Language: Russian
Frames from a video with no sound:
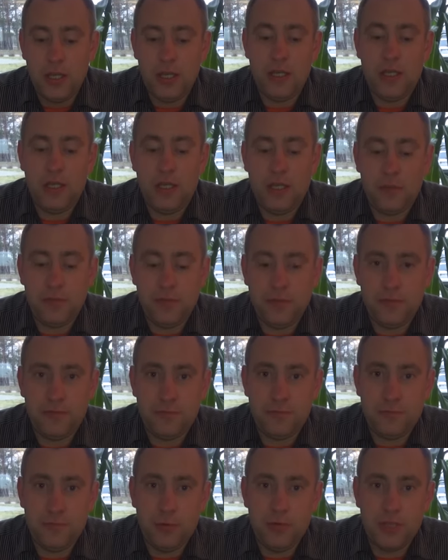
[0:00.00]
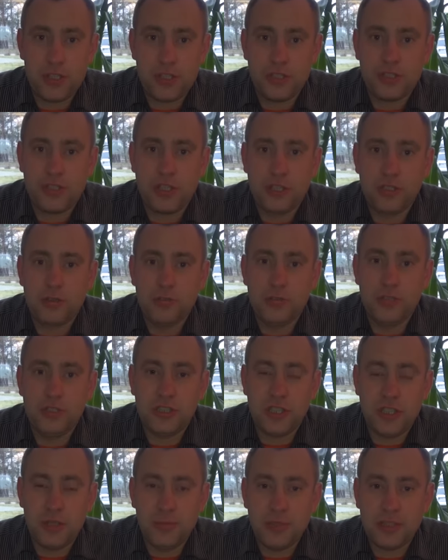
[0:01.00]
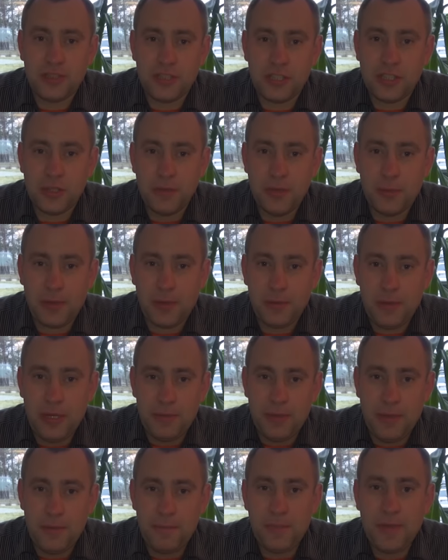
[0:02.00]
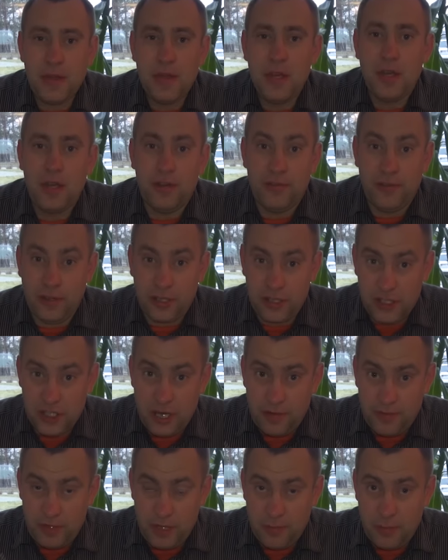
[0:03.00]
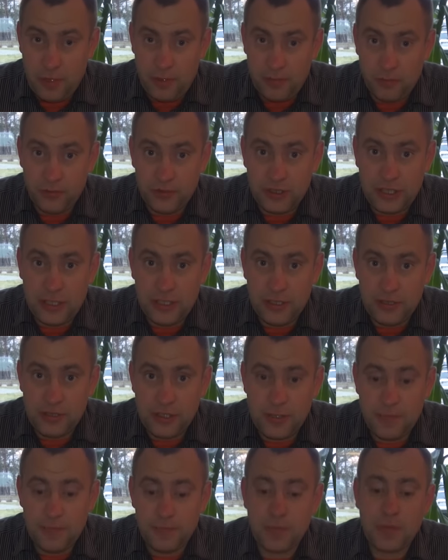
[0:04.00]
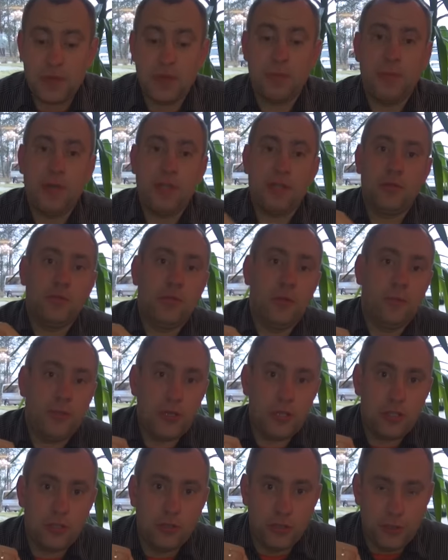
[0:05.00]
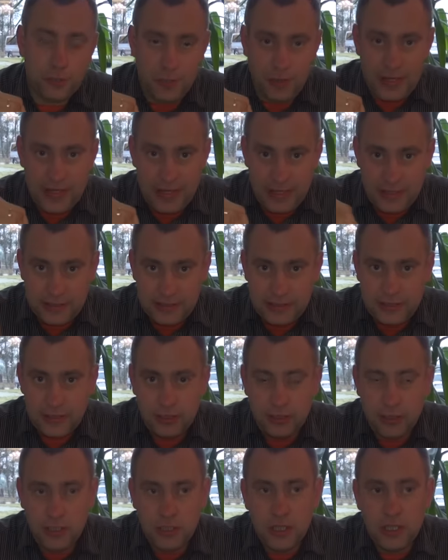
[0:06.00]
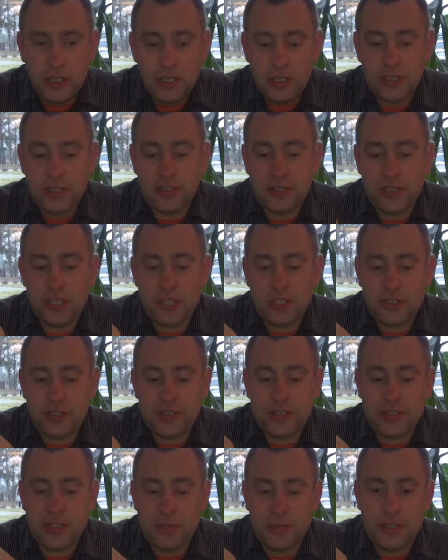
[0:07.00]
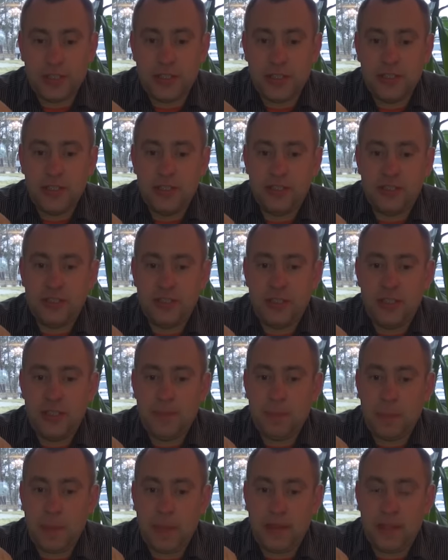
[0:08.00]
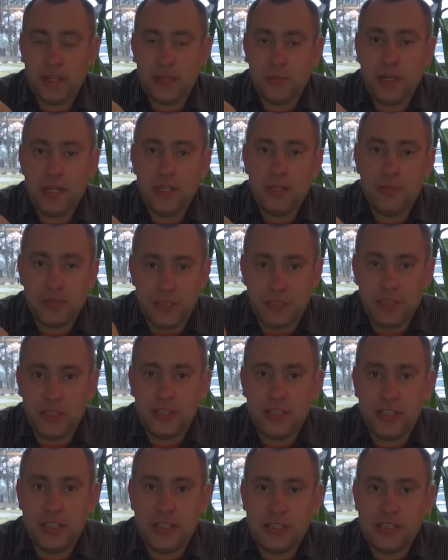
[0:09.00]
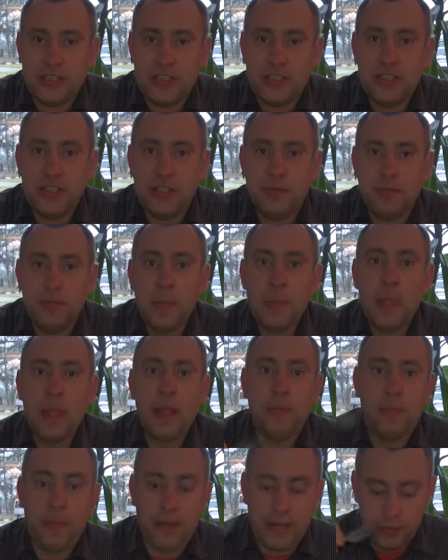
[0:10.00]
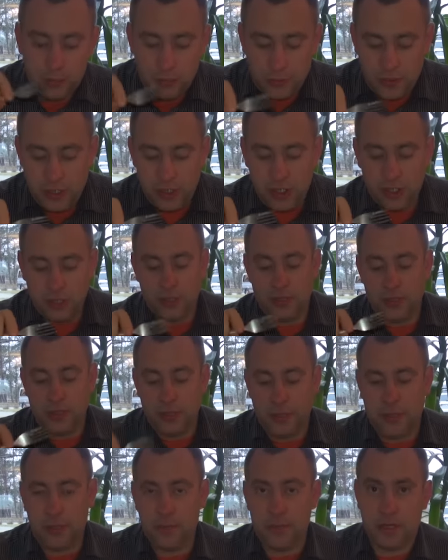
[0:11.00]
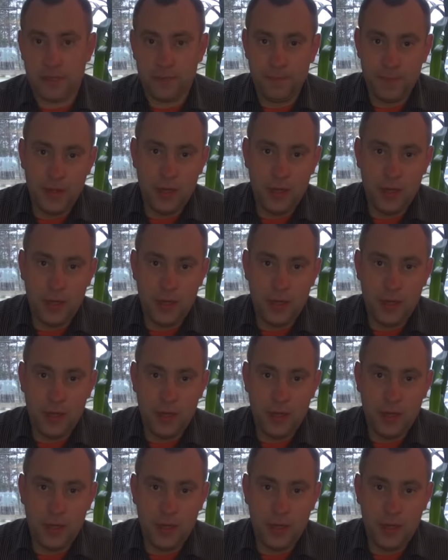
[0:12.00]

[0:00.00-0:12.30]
и мы в Польше столкнулись именно с этой бы проблемой. В Варшаве, я имею в виду, в столице. Поэтому нам пришлось проехать ее, и сейчас на самой границе Германии Германии мы так частенько делаем по ряду причин. Например,